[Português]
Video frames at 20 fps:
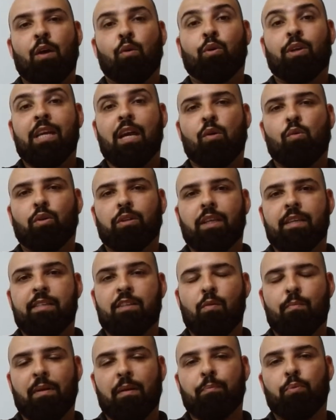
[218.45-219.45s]
o que
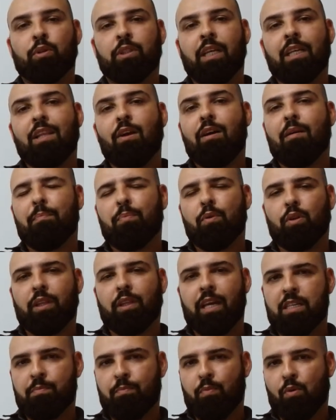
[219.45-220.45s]
aconteceu para poder dar uma pronta
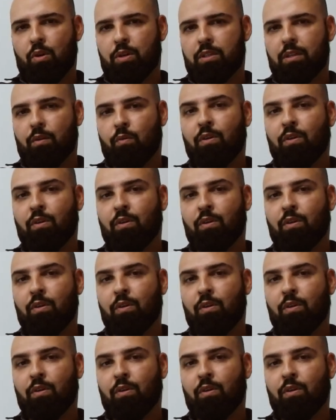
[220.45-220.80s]
resposta.